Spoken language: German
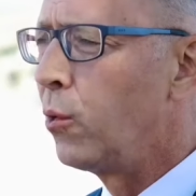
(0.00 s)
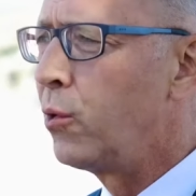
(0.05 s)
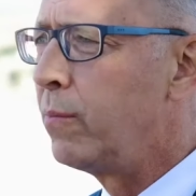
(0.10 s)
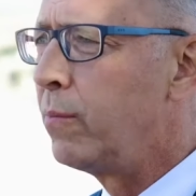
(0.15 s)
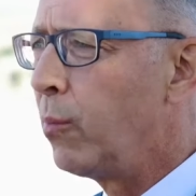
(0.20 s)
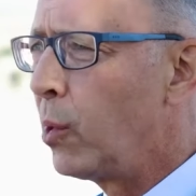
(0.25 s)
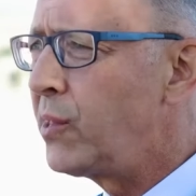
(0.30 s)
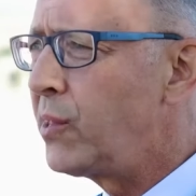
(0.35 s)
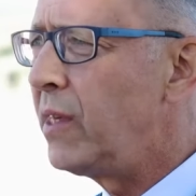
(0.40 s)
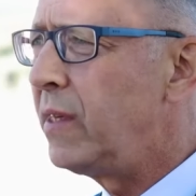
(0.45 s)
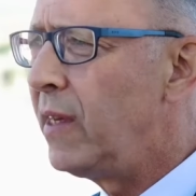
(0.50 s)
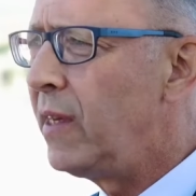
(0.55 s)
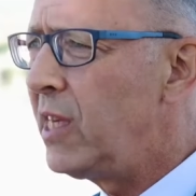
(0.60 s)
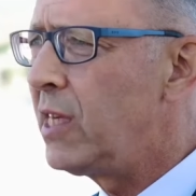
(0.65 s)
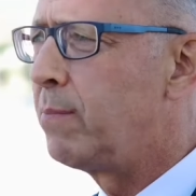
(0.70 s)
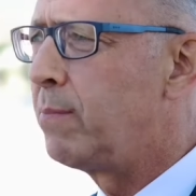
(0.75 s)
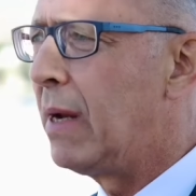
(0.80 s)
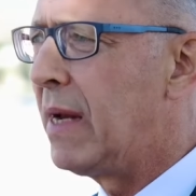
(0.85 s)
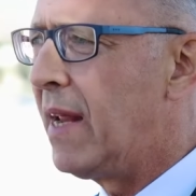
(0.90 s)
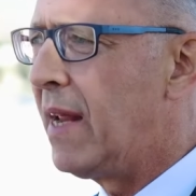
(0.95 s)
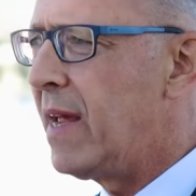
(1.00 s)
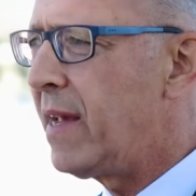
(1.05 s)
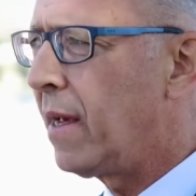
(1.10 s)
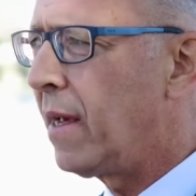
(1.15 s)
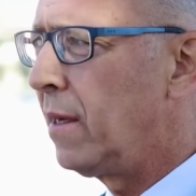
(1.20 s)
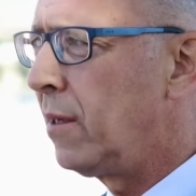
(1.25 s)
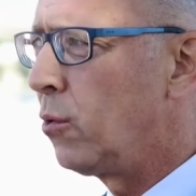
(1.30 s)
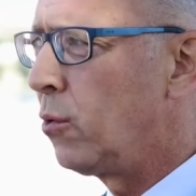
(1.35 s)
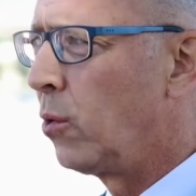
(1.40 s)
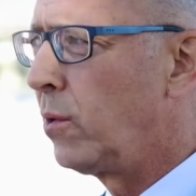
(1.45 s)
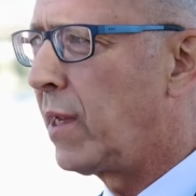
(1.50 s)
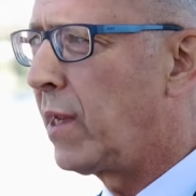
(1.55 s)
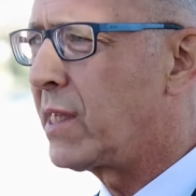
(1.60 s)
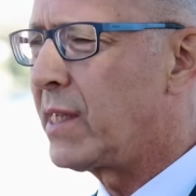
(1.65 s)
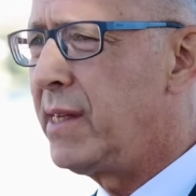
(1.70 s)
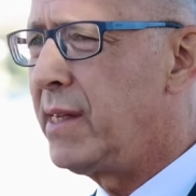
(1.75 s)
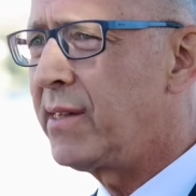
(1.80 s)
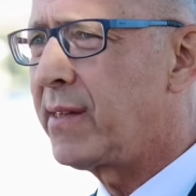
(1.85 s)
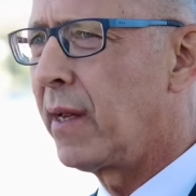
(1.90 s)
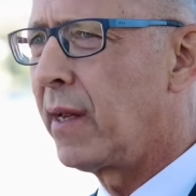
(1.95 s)
und muss sie nicht belegen. Und
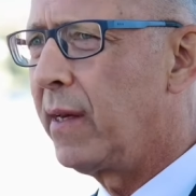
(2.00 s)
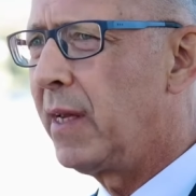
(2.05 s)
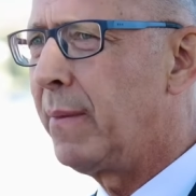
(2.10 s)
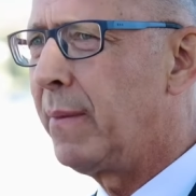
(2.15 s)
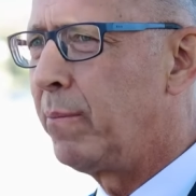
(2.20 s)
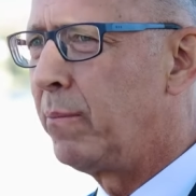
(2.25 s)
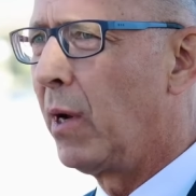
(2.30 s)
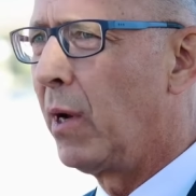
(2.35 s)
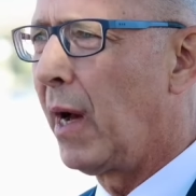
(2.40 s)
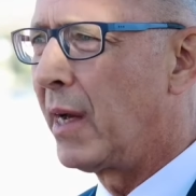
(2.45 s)
das ist dann eben